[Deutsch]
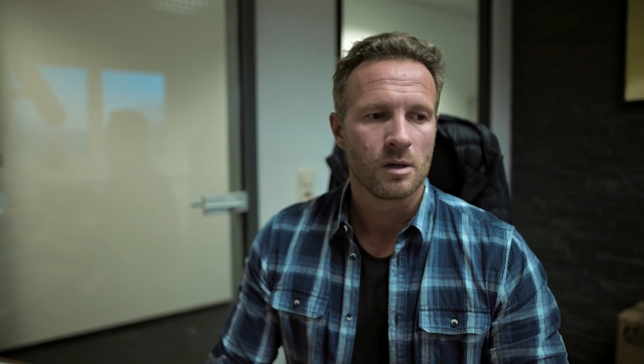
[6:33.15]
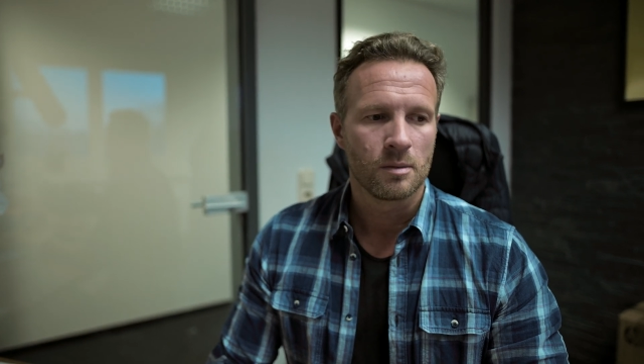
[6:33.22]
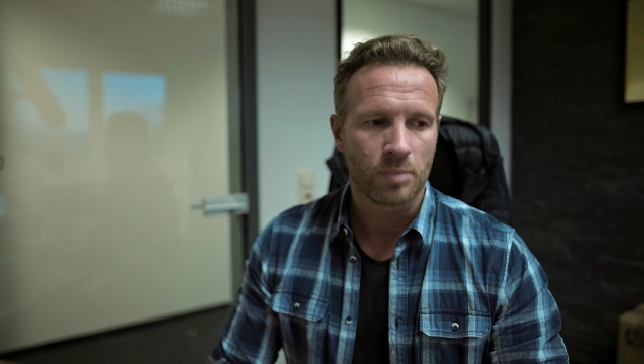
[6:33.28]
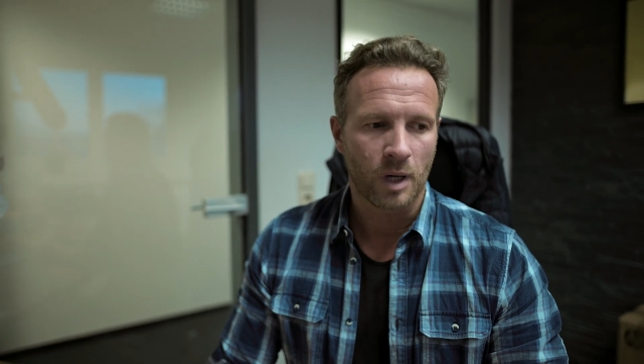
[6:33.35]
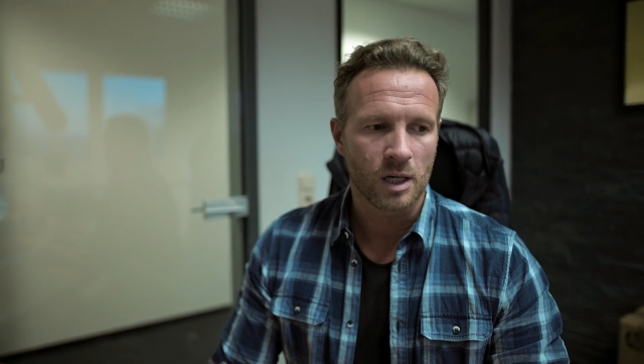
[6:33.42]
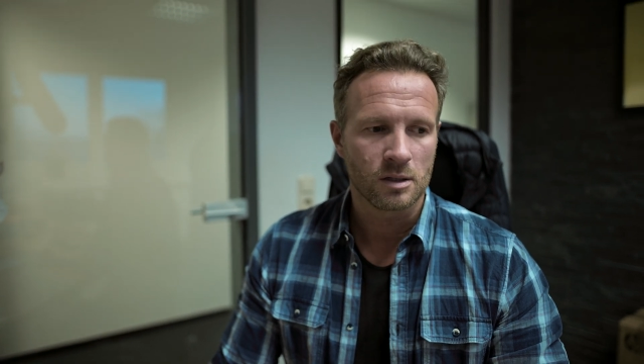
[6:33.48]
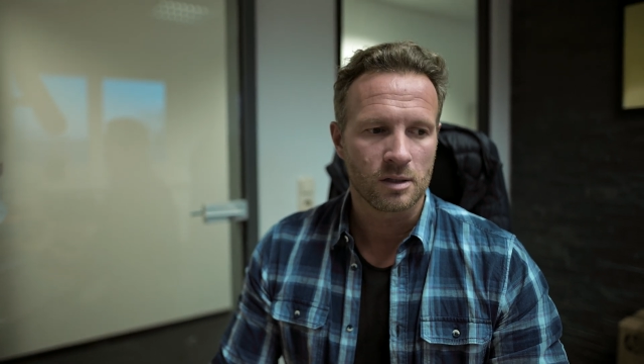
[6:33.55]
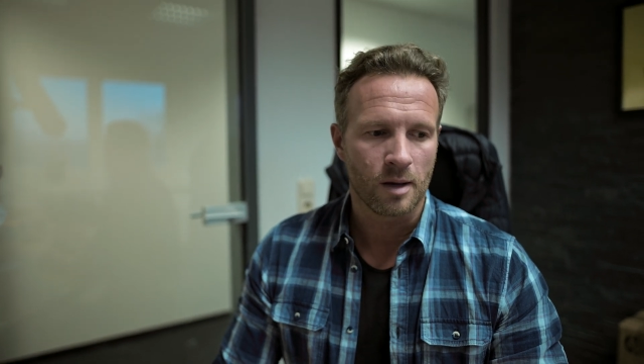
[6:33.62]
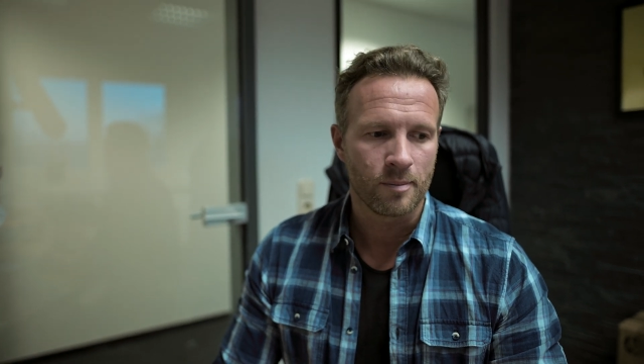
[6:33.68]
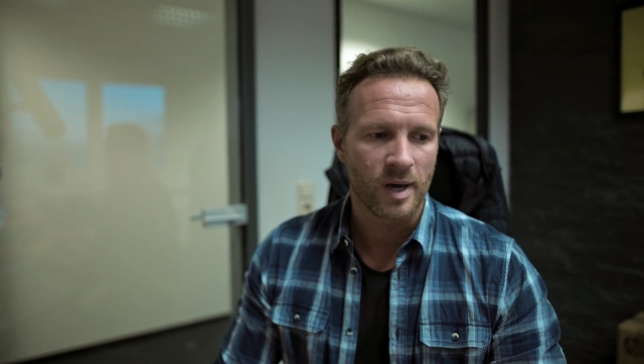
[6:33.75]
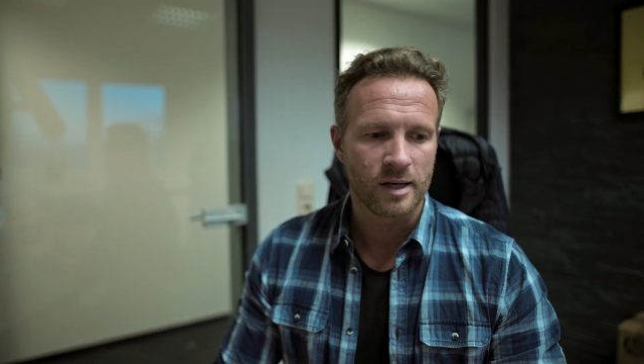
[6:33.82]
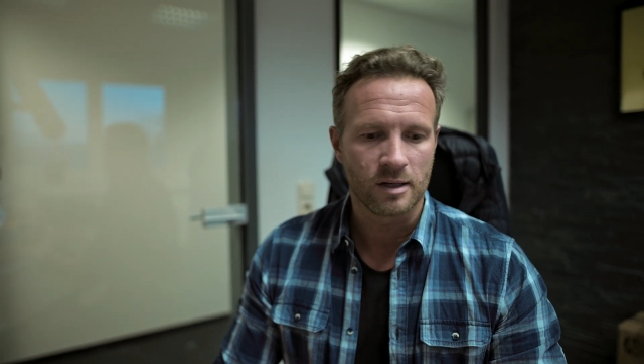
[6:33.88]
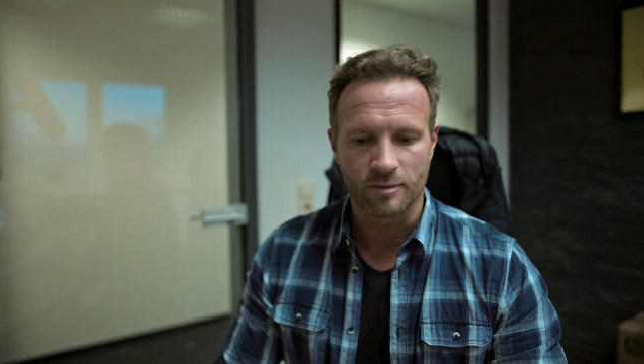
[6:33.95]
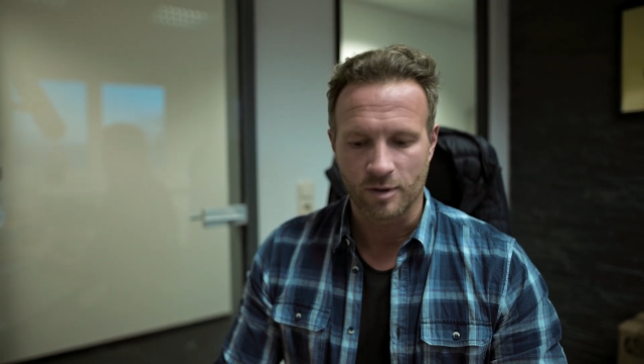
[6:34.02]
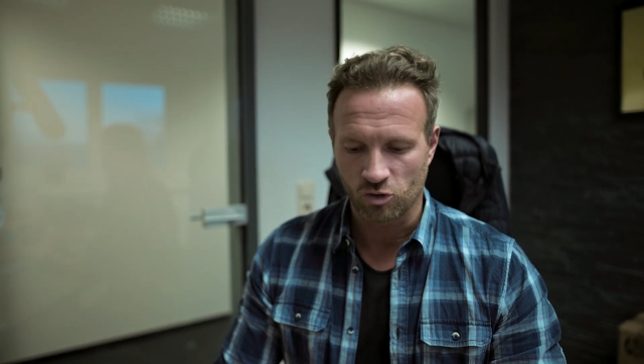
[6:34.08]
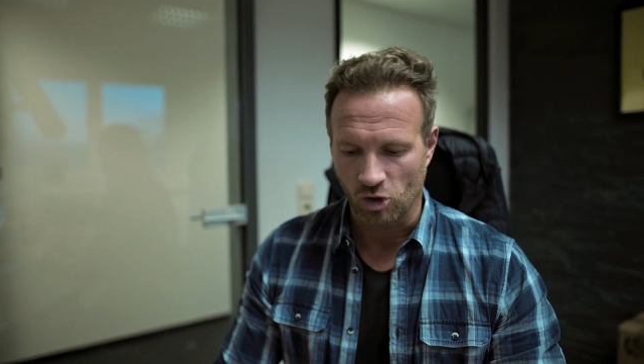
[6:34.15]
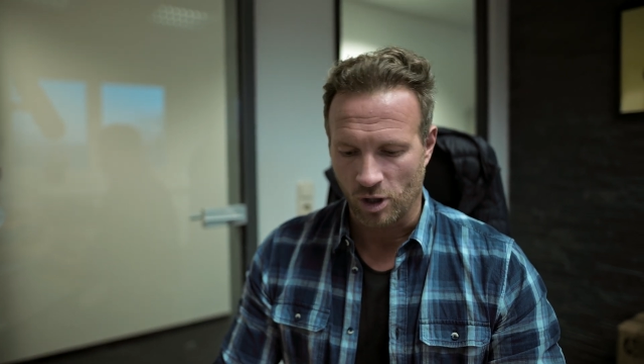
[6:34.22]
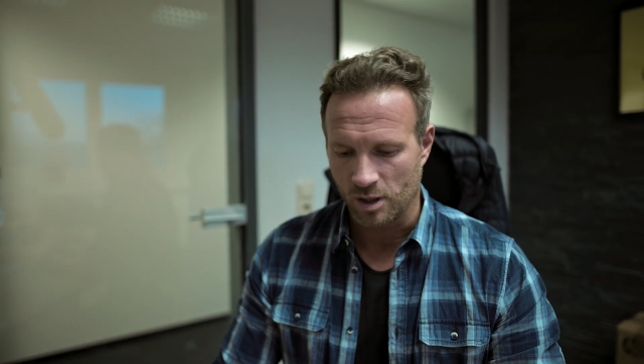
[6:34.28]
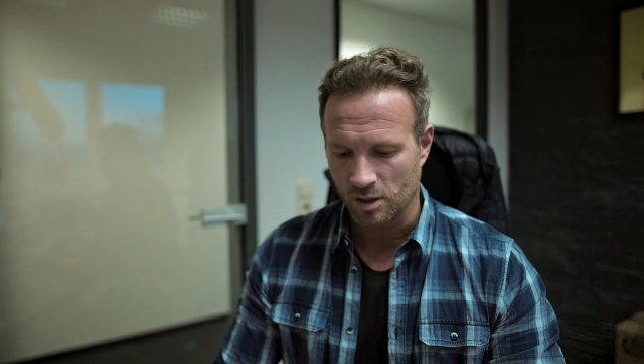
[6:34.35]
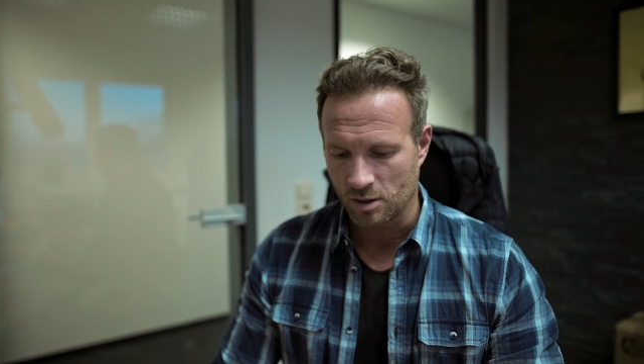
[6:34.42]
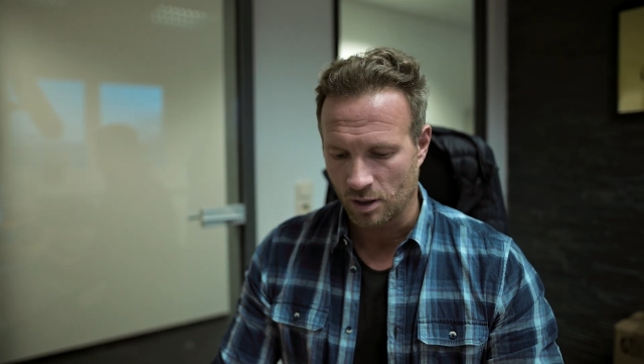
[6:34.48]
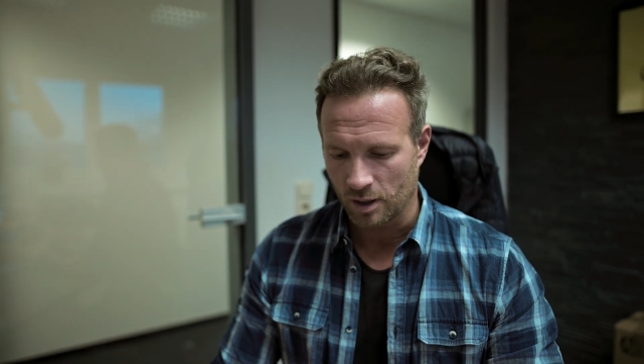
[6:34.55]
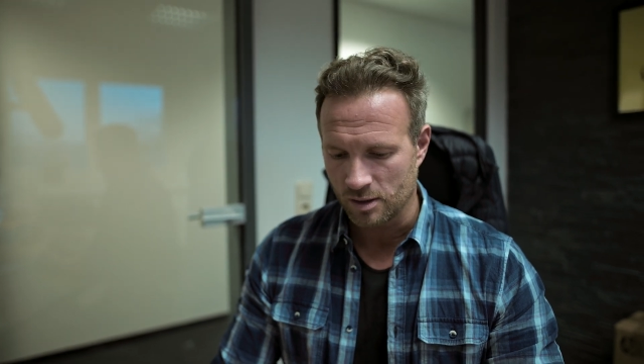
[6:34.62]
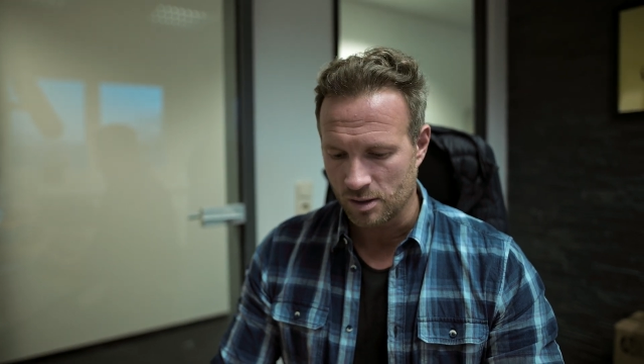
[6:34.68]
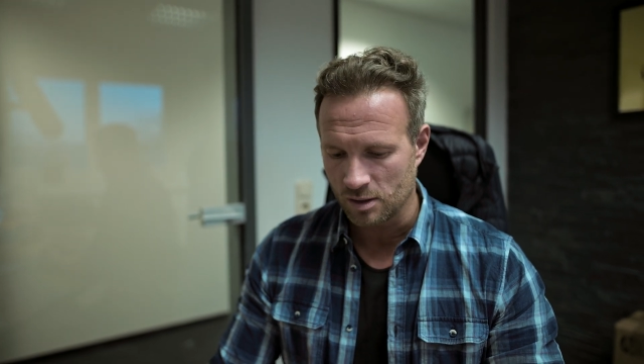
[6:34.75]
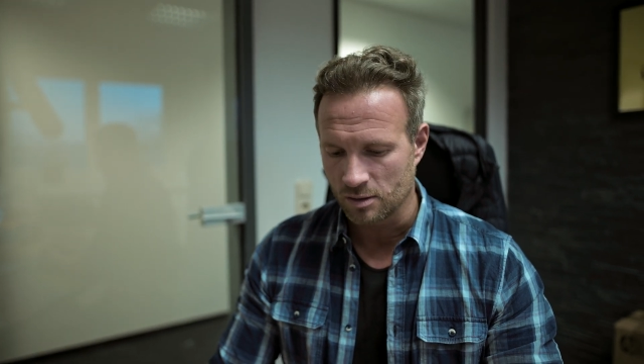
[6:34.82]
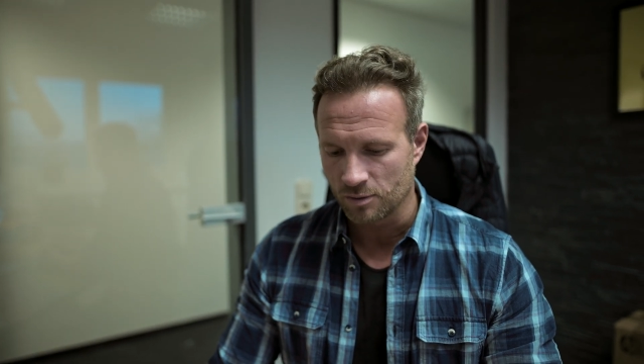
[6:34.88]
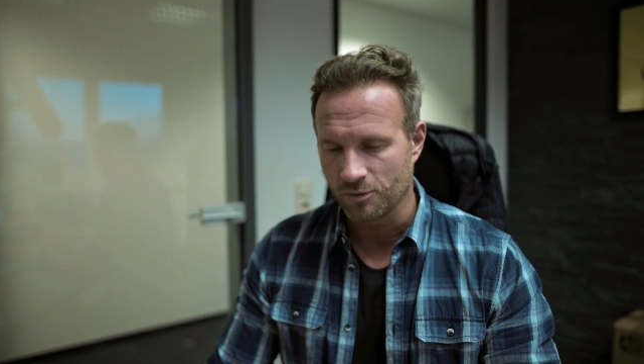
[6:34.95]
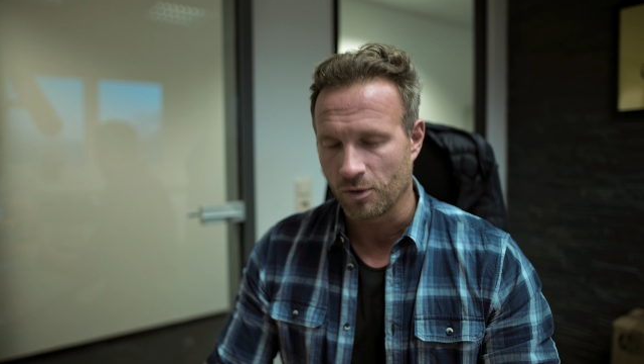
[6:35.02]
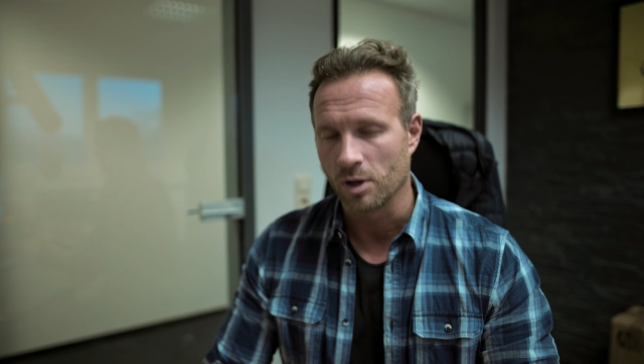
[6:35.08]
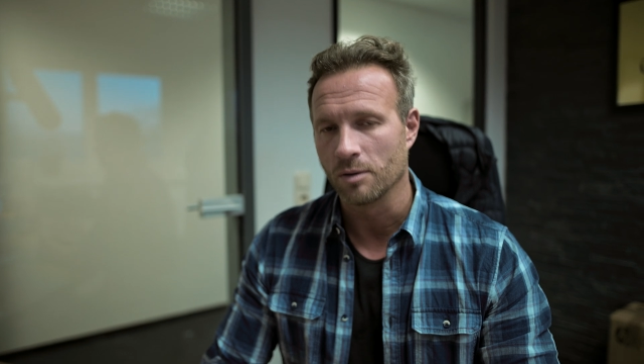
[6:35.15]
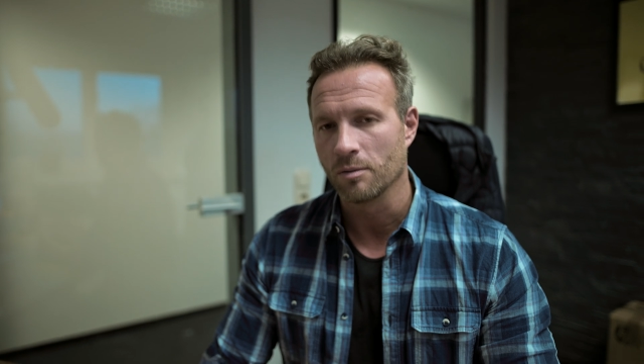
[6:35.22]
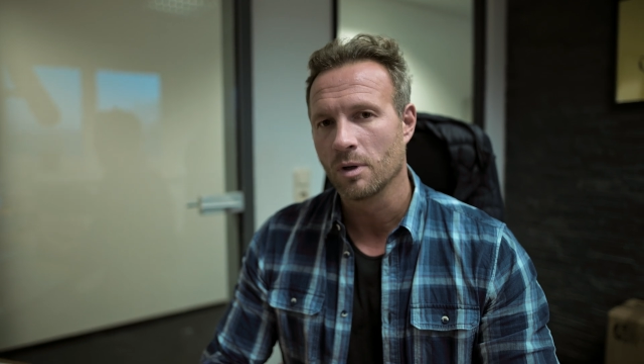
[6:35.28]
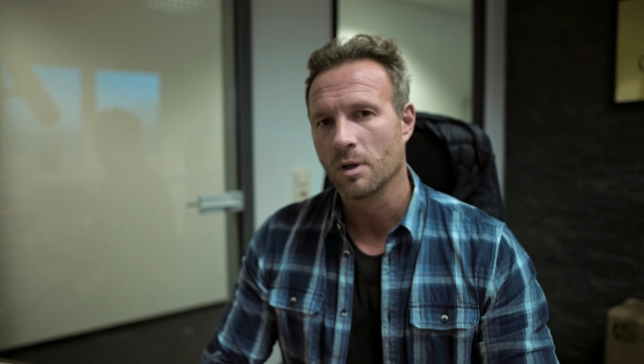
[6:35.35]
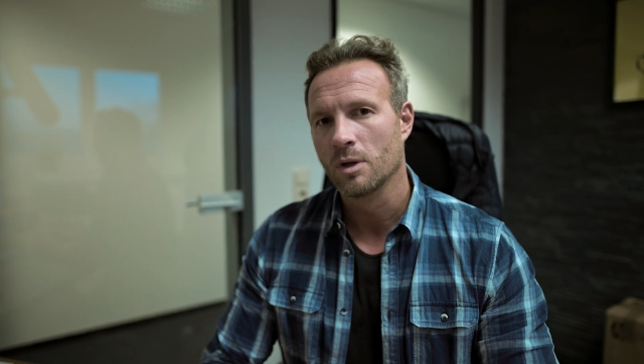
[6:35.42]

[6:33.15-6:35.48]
bringt am Ende wahrscheinlich eine Rendite von